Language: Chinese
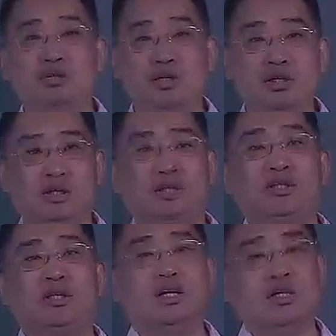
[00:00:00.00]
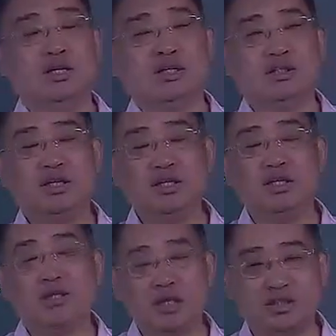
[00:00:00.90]
这个进程在执
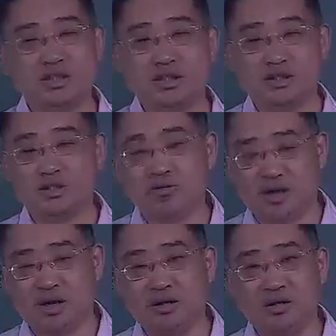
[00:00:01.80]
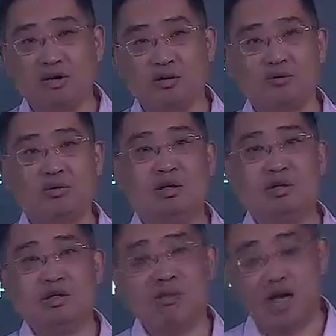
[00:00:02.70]
行的时候呢，我们说它
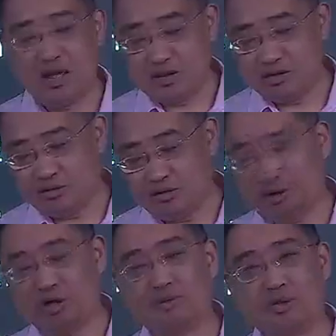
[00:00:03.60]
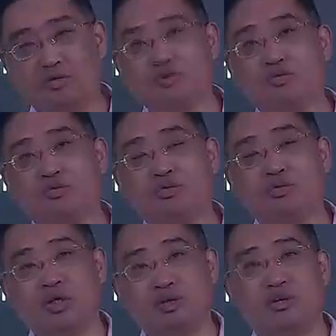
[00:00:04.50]
需要什么输入输出，也需要什
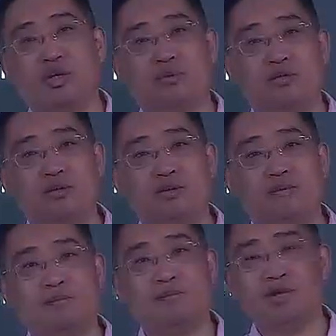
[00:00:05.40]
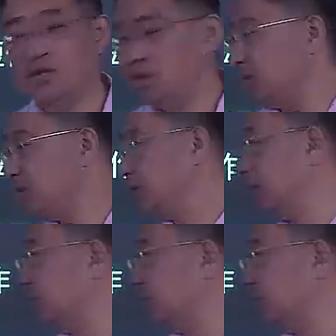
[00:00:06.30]
么 CPU。那么这一种呢，就